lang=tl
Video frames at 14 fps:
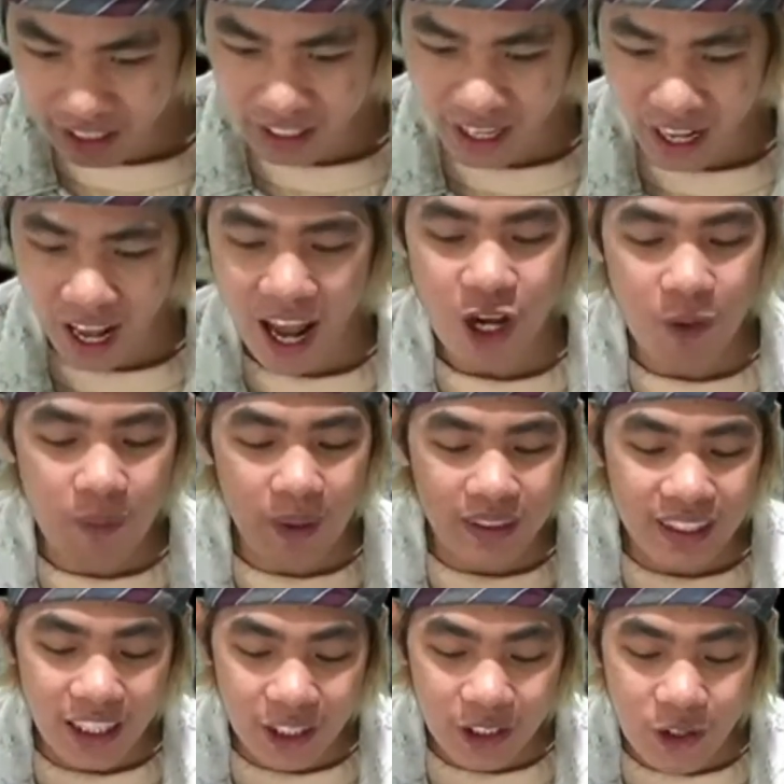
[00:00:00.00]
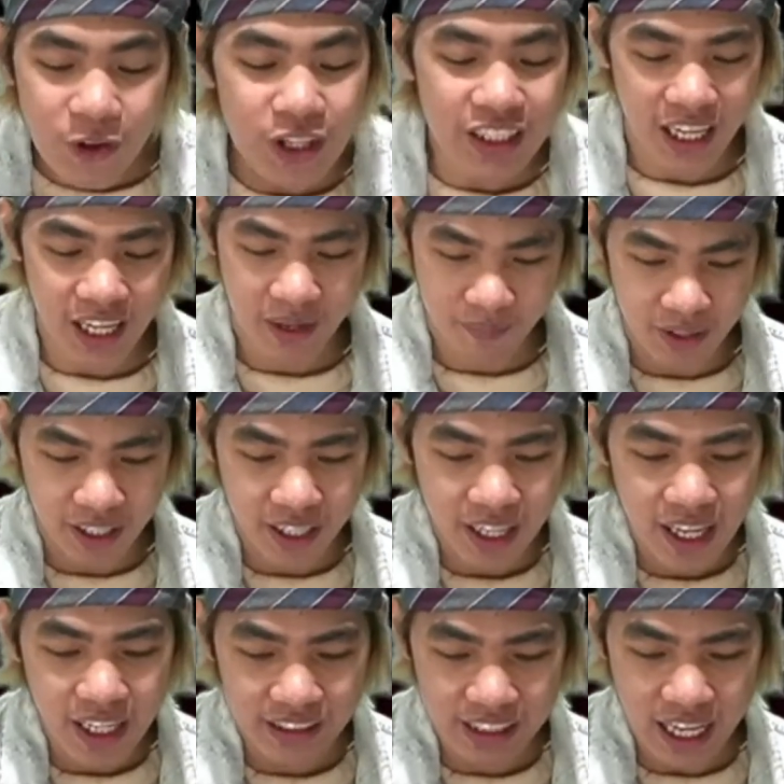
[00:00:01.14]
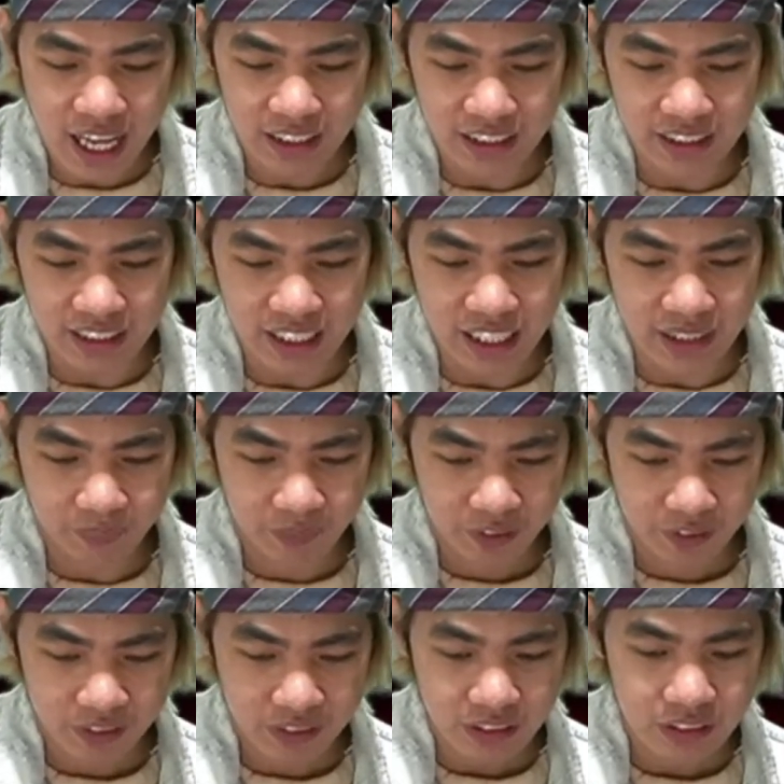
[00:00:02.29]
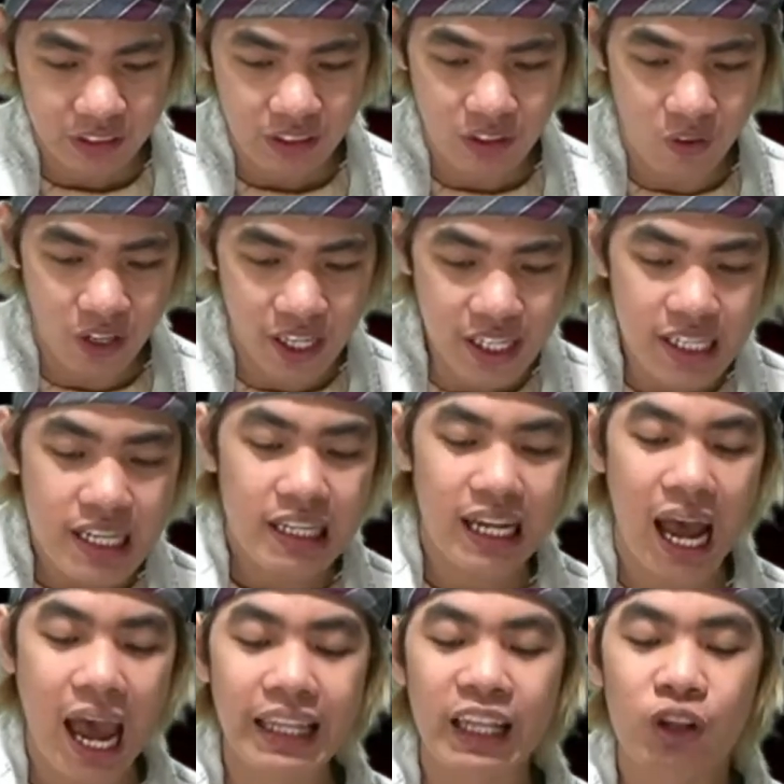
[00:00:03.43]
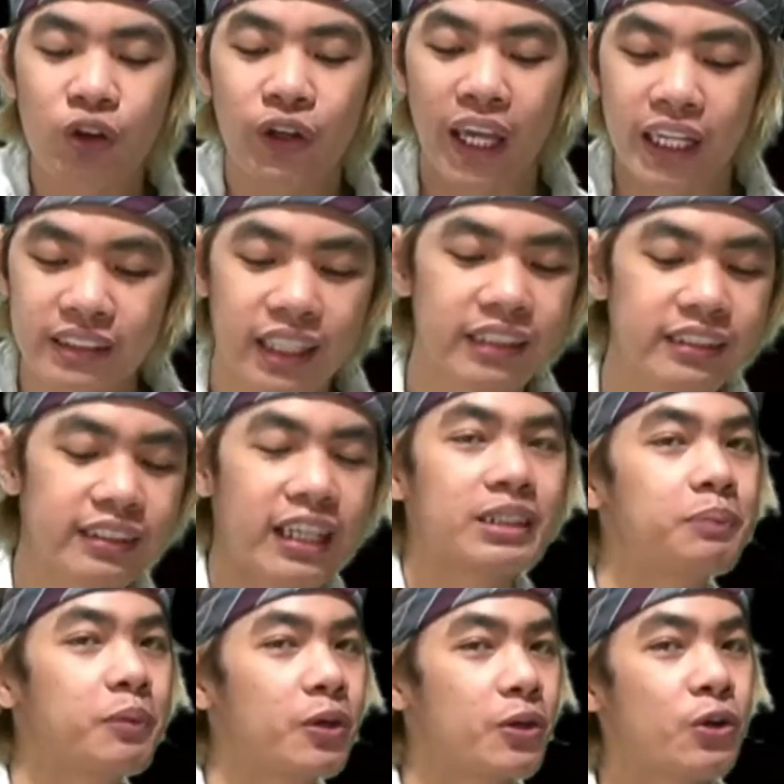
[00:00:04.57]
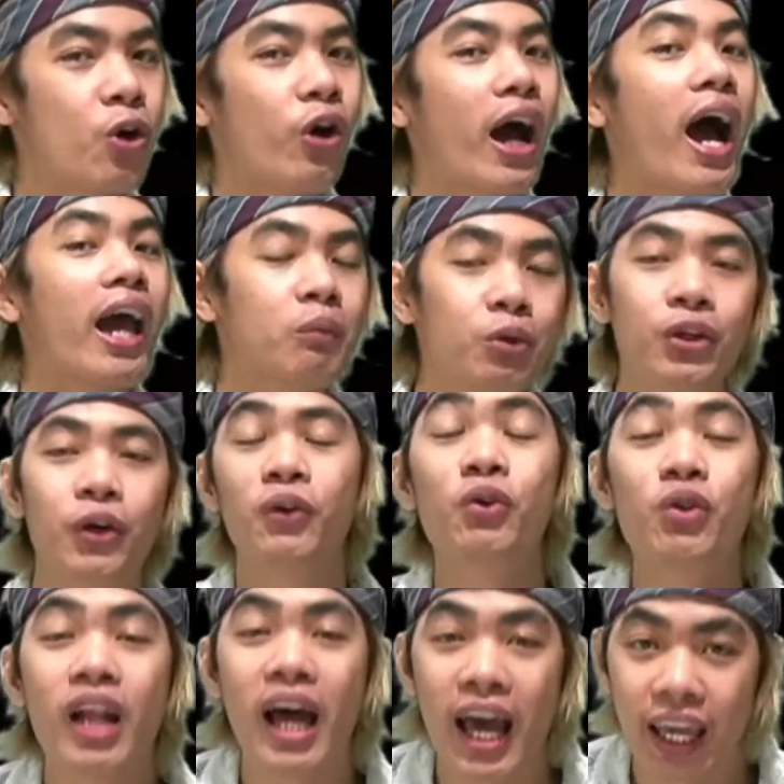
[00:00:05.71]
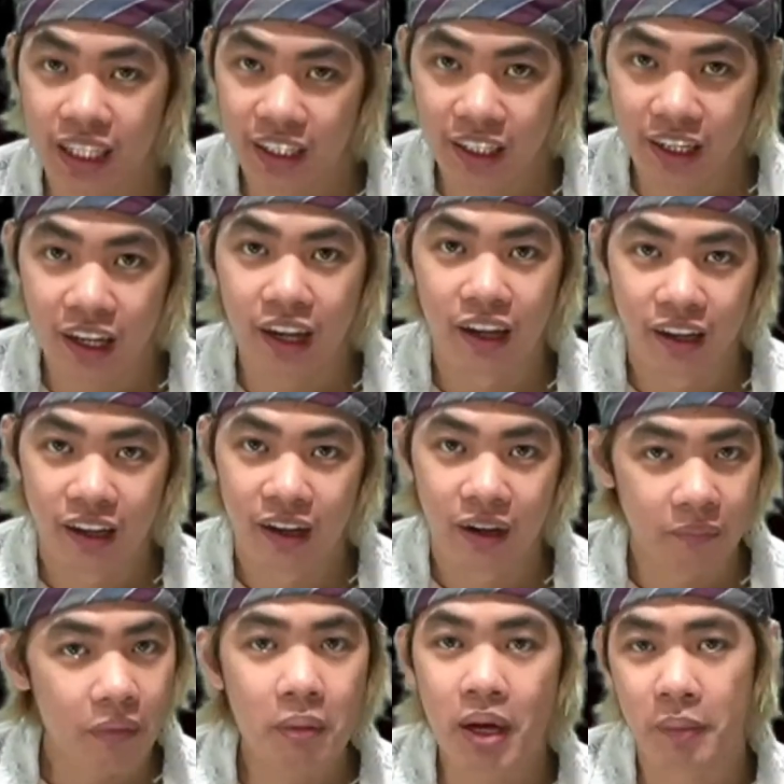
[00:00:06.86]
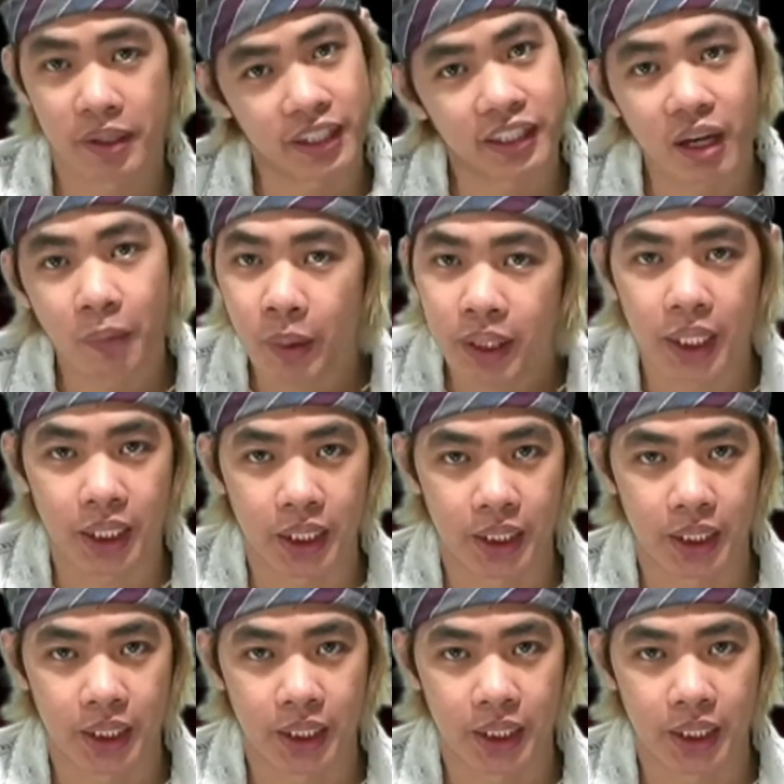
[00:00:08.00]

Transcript: Ayaw man natin o hindi, mangyayari sa atin dyan. Okay? Kahit anong exercise mo o kain mo ng gulay, mamamatay ka pa din.